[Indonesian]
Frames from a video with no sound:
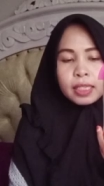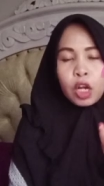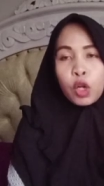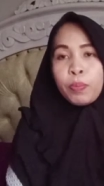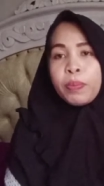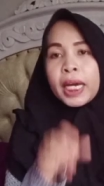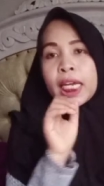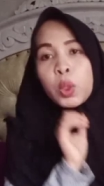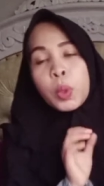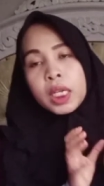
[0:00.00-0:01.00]
kalau
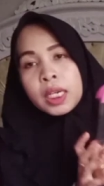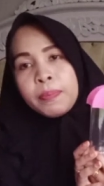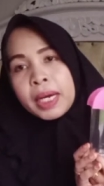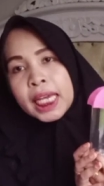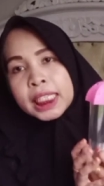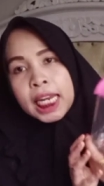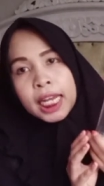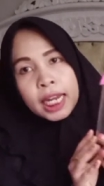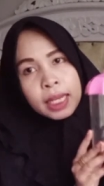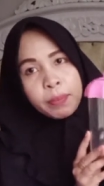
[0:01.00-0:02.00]
pakai duit uh, pakai
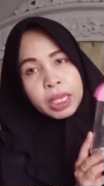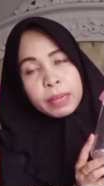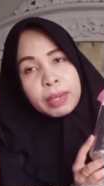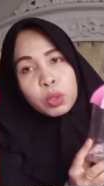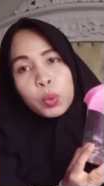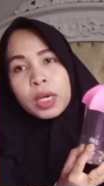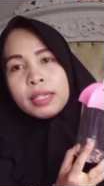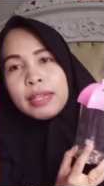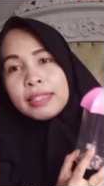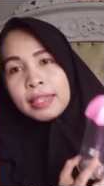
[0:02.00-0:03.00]
celengan ayam-ayaman tuh
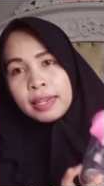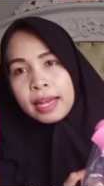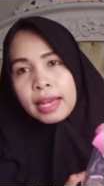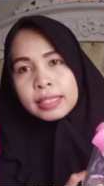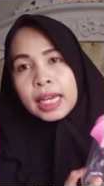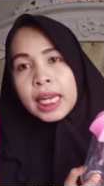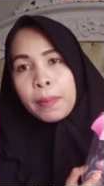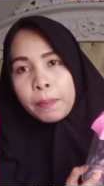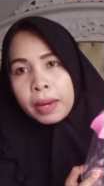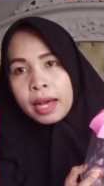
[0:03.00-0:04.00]
kan nggak jelas nggak
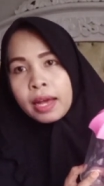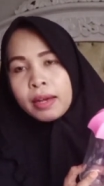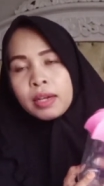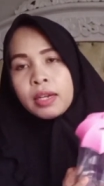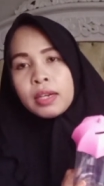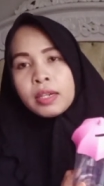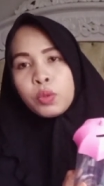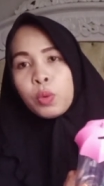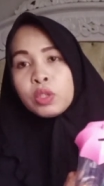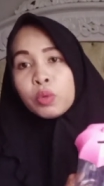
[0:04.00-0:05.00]
nampak
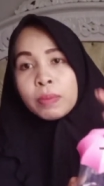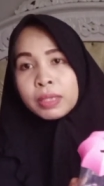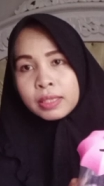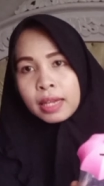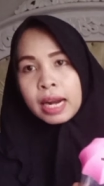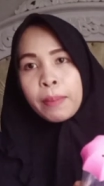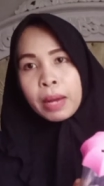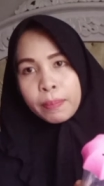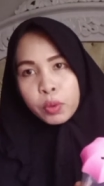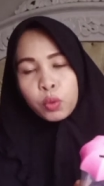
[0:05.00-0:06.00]
kedua juga besar
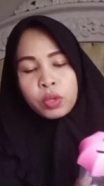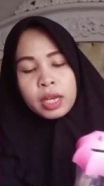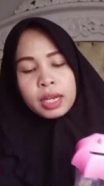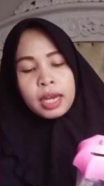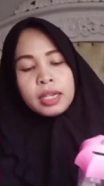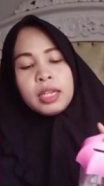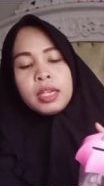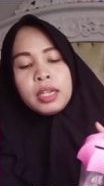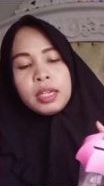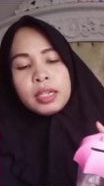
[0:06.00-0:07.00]
lama penuhnya kan
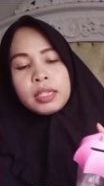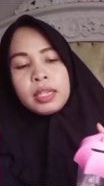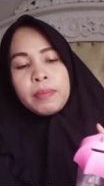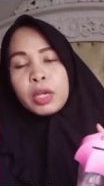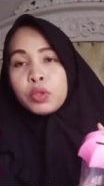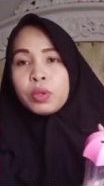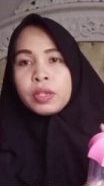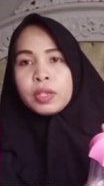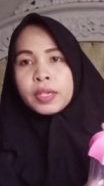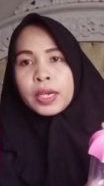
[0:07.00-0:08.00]
namanya
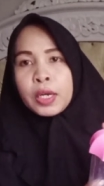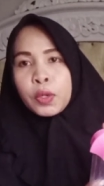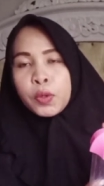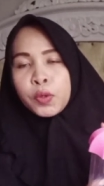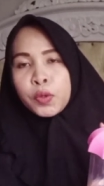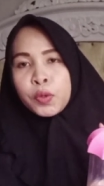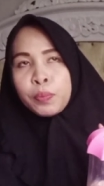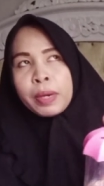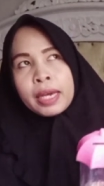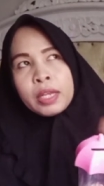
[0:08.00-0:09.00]
uh,
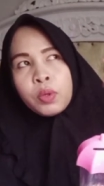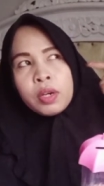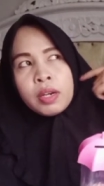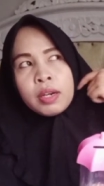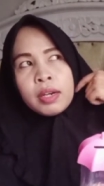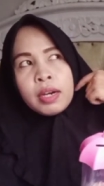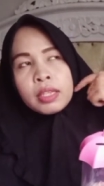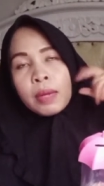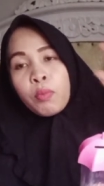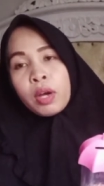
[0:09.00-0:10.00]
kalau pakai uh,
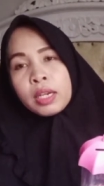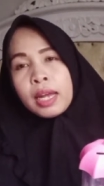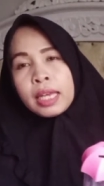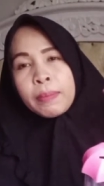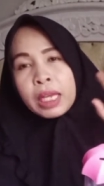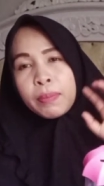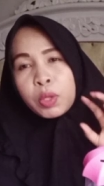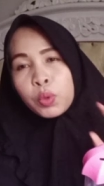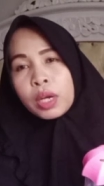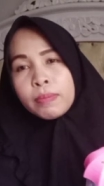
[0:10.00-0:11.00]
tabungan
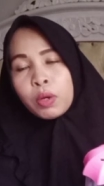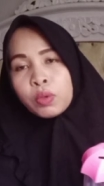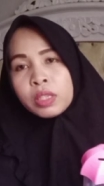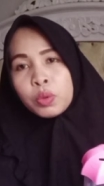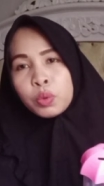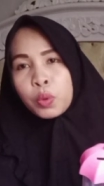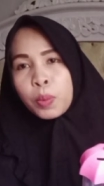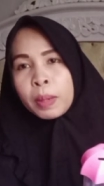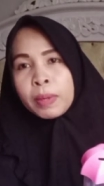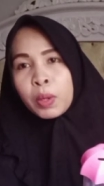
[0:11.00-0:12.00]
ayam-ayaman itu kan bagusnya untuk
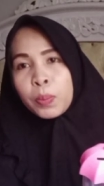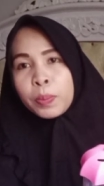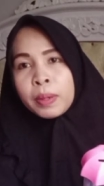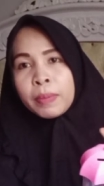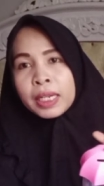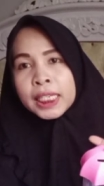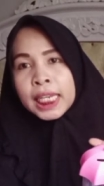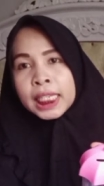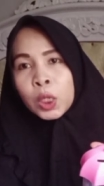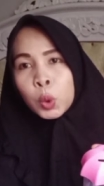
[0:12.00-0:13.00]
memang memang
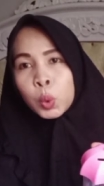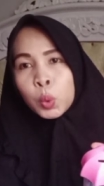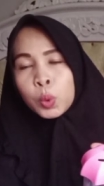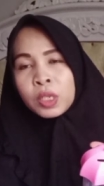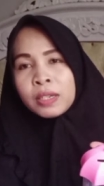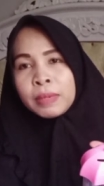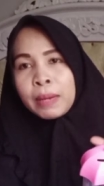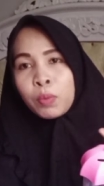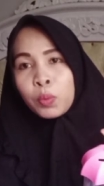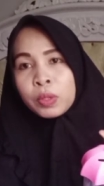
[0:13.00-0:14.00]
niatnya untuk uh,
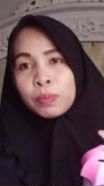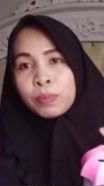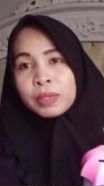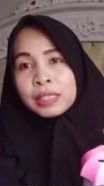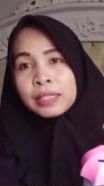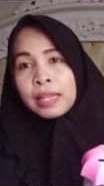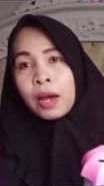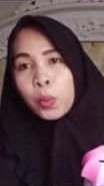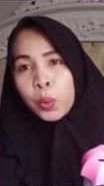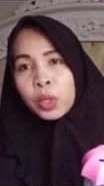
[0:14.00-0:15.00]
menabung
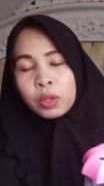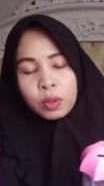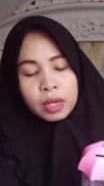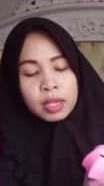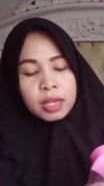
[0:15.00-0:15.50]
setahun atau